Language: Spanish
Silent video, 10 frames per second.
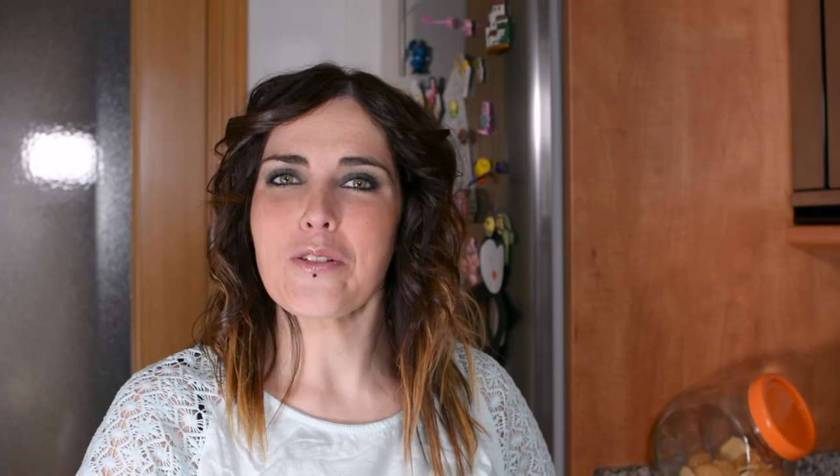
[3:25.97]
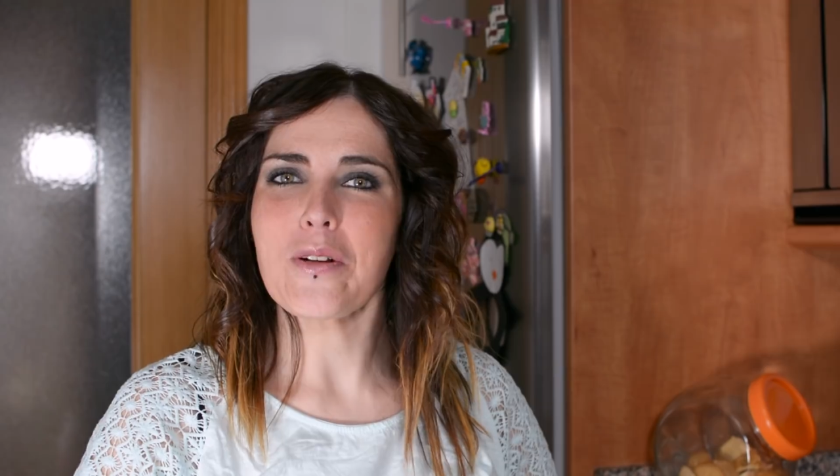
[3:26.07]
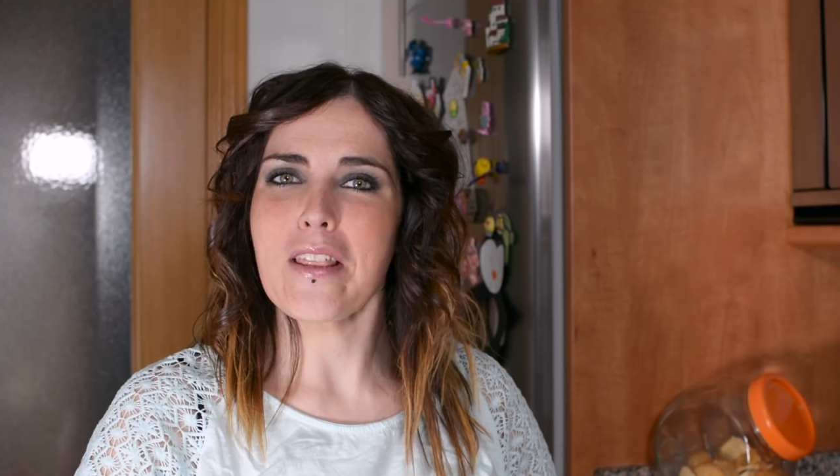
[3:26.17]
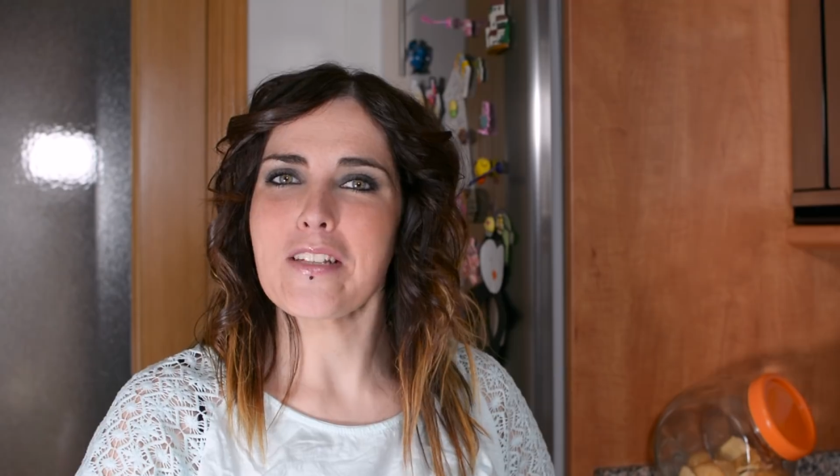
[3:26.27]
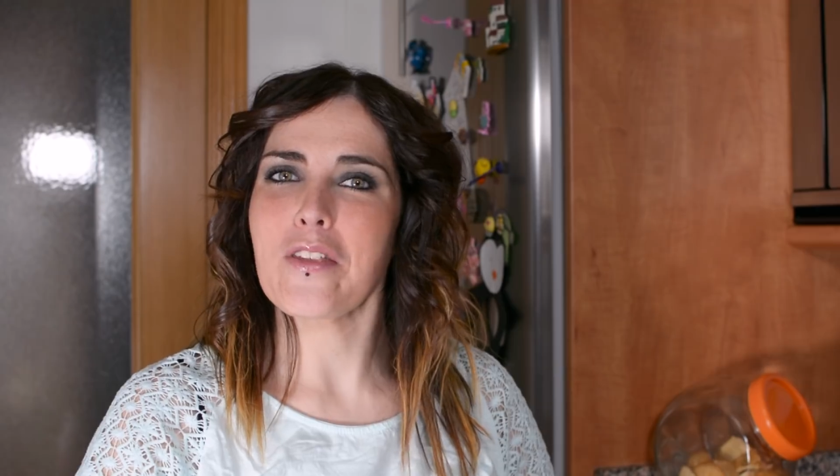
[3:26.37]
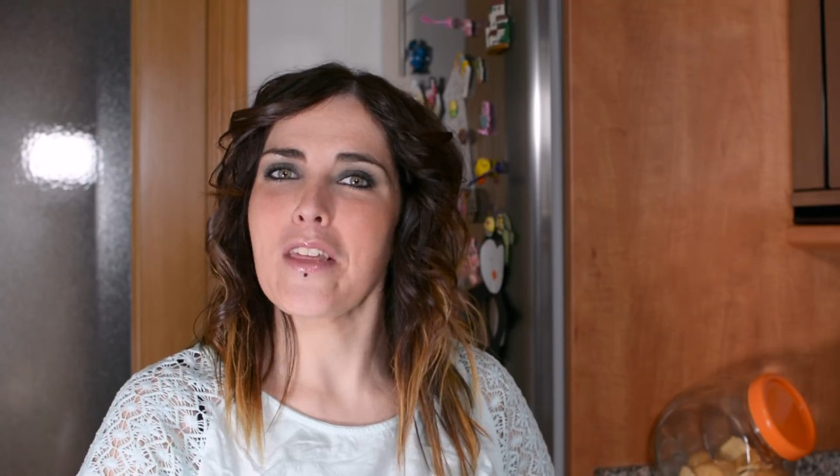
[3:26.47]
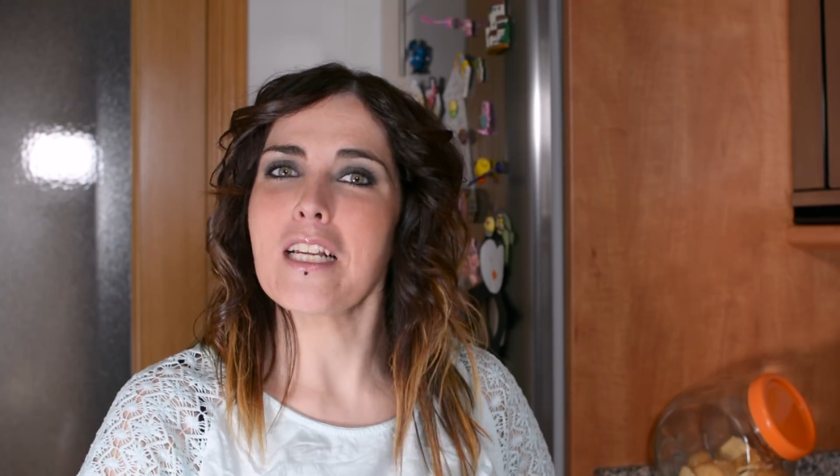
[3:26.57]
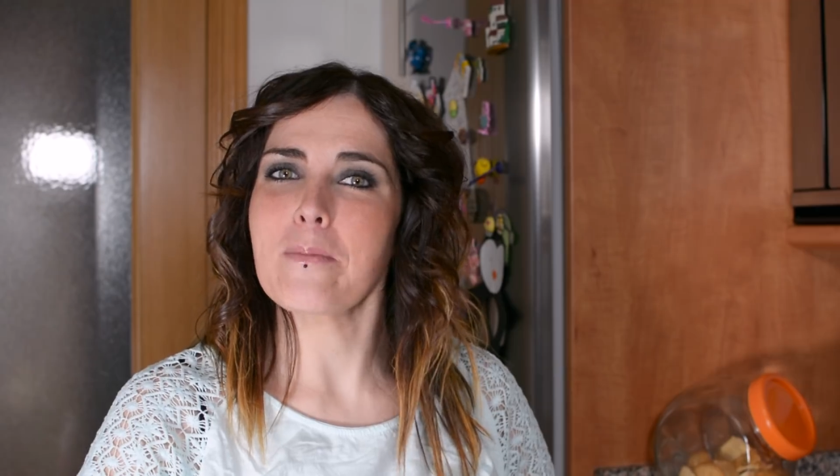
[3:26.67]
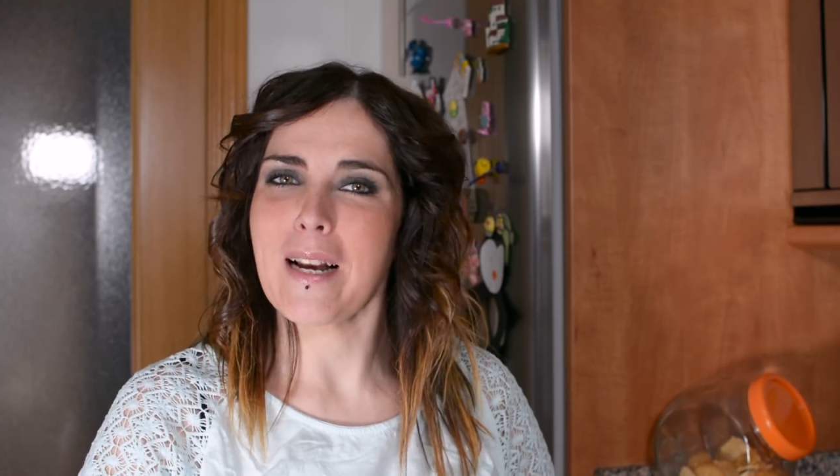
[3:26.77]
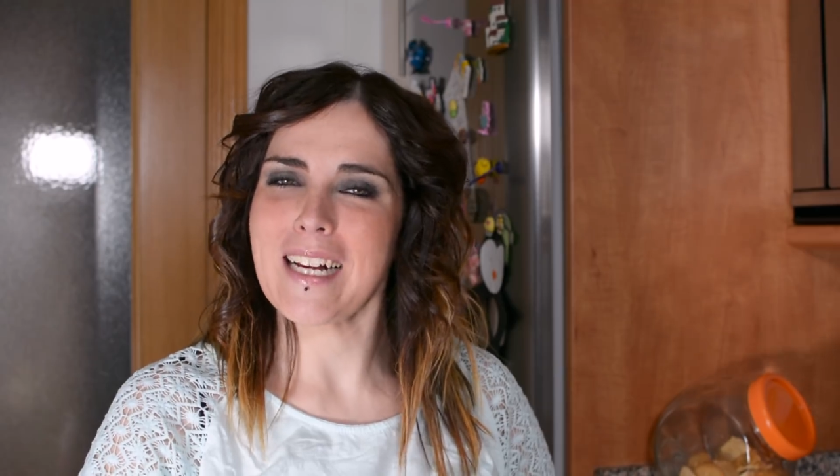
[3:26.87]
sus redes
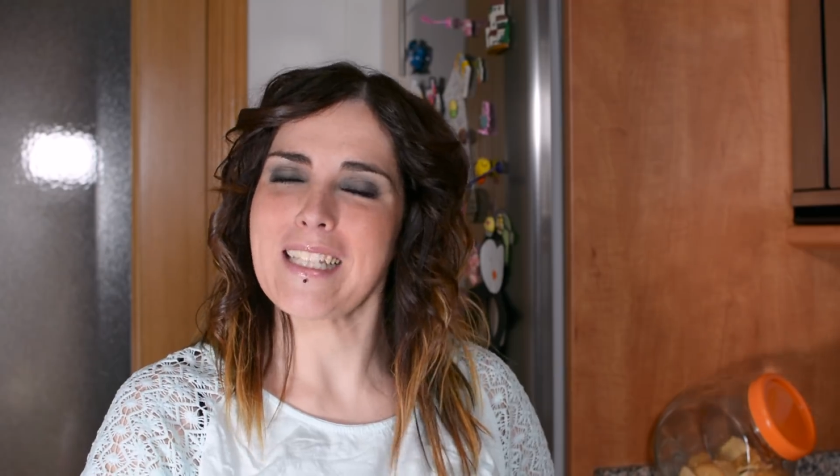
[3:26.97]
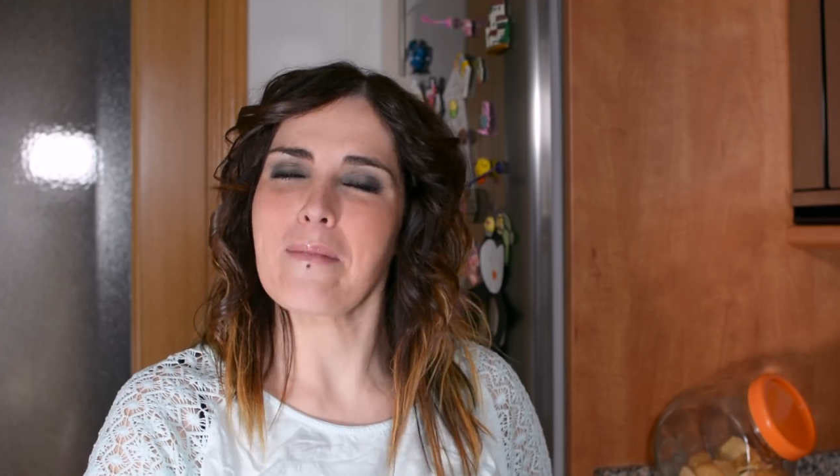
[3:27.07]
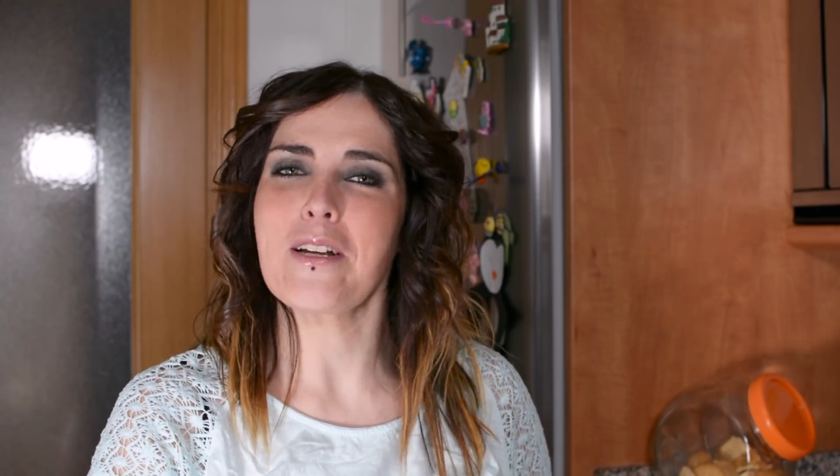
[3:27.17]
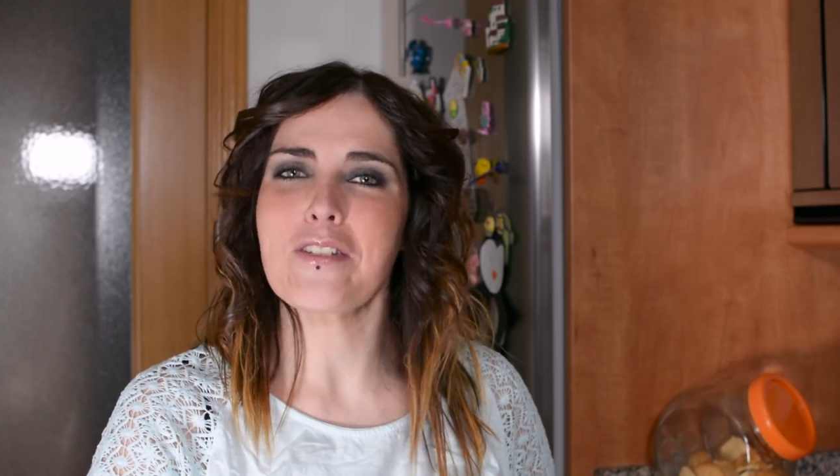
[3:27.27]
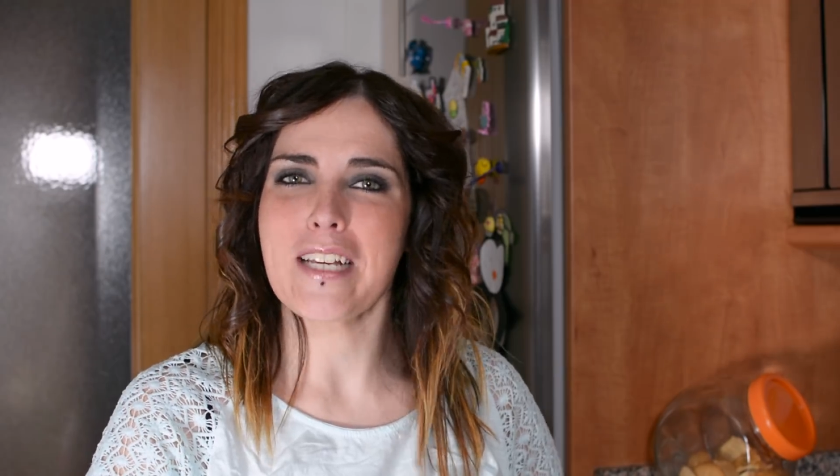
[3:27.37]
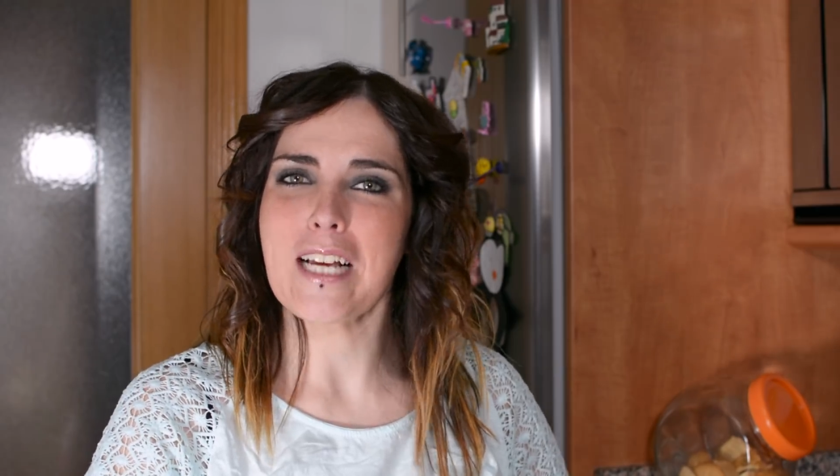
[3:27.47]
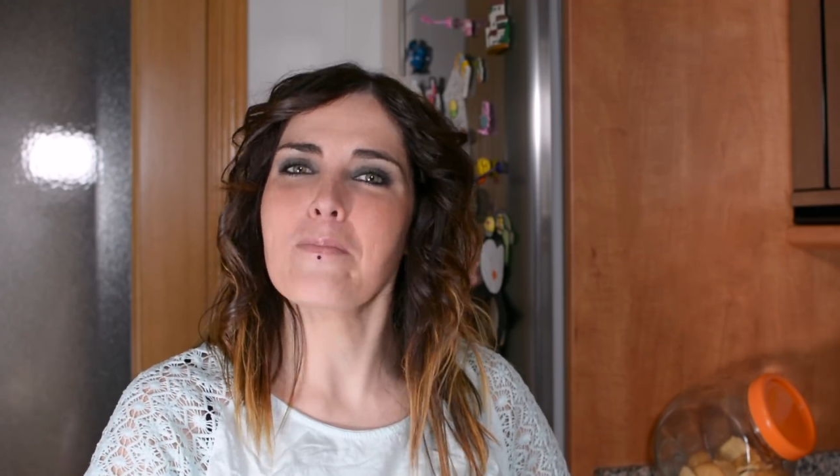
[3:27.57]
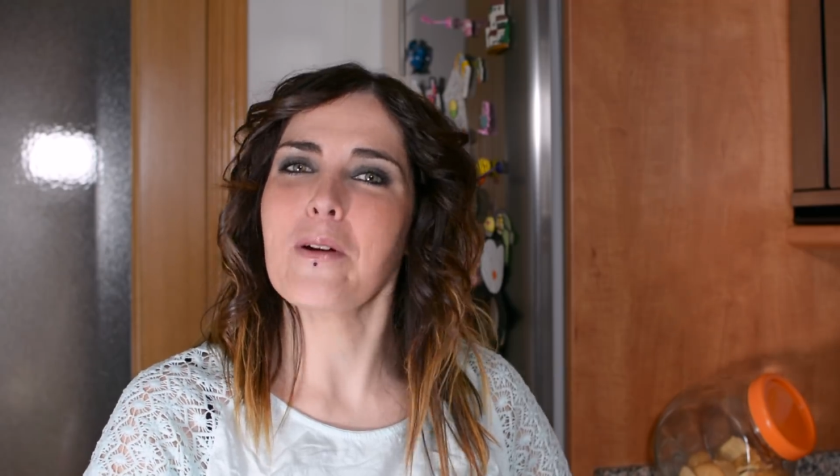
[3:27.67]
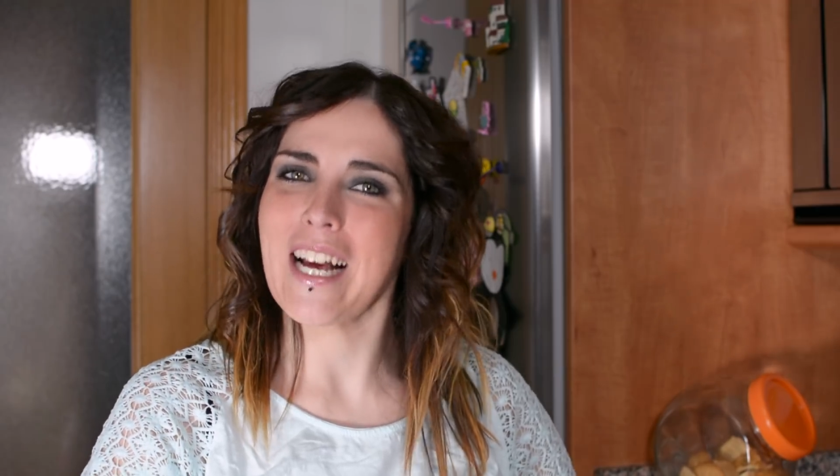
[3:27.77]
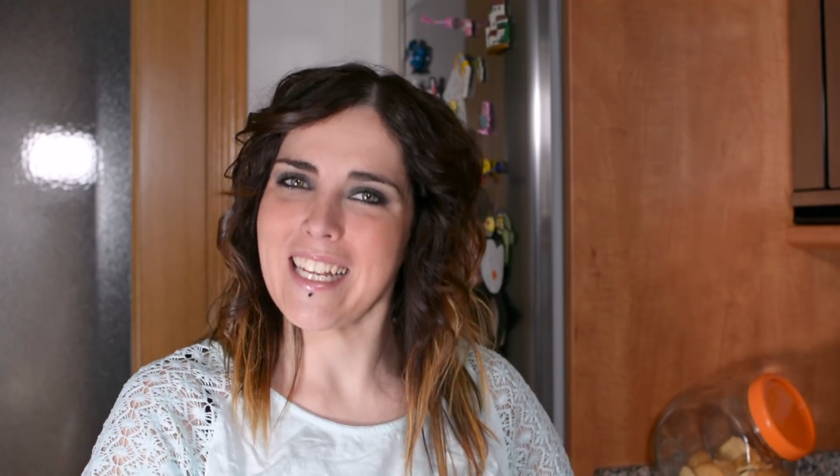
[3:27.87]
sociales para que también os sigáis
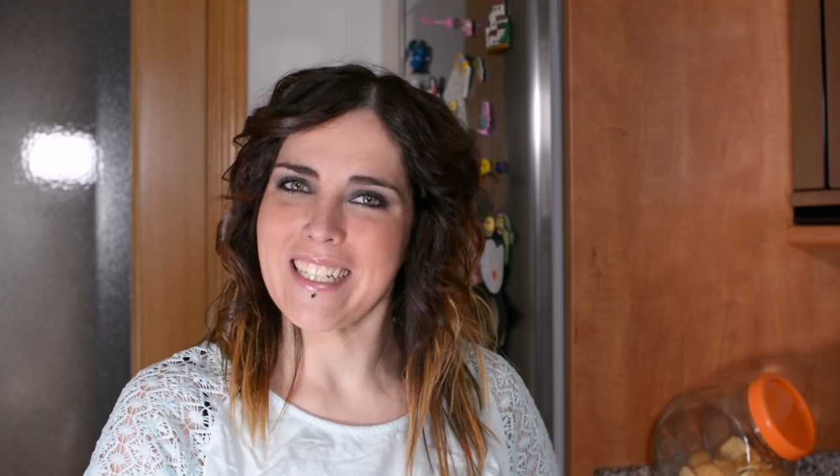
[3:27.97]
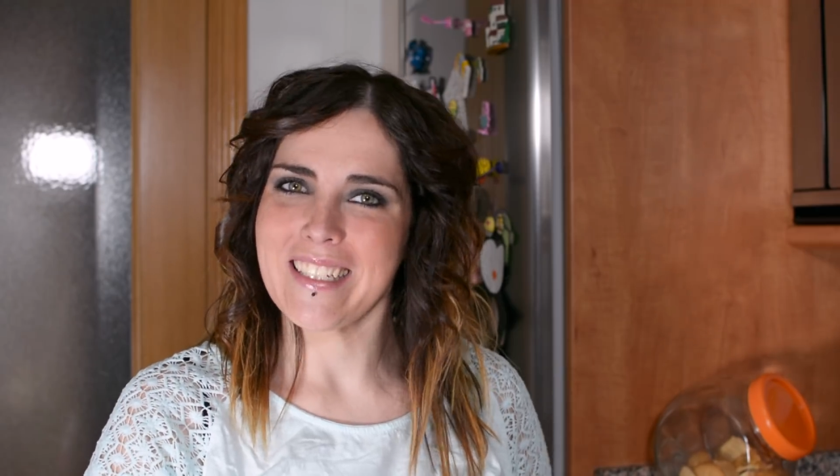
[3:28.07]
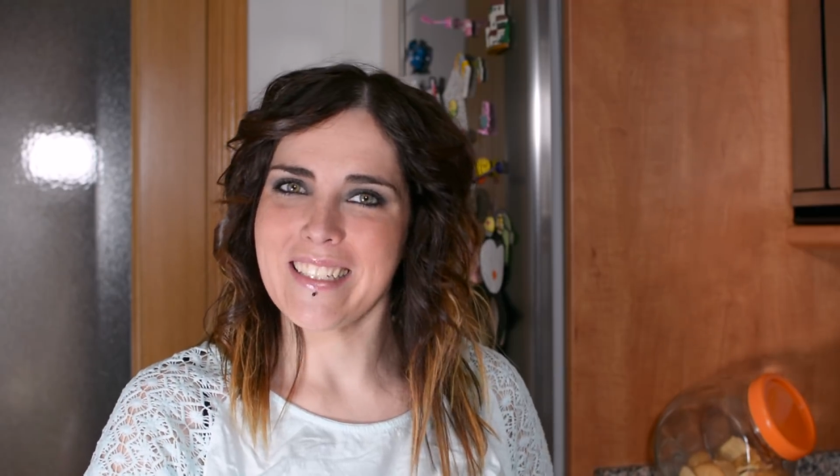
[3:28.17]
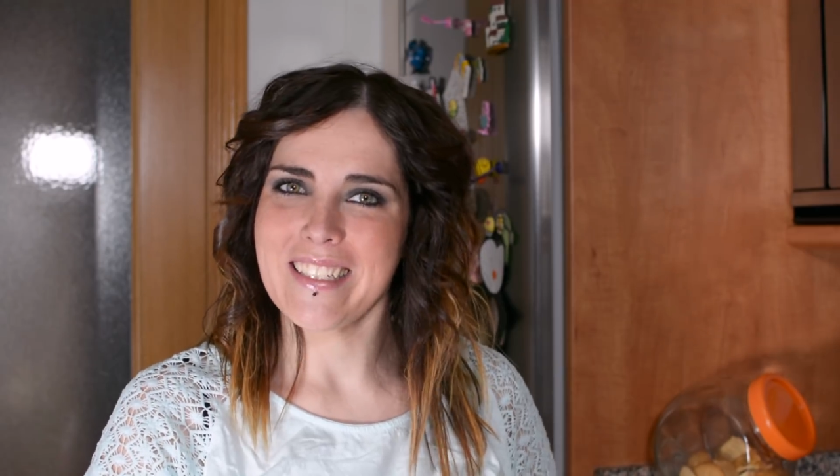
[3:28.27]
por ahí.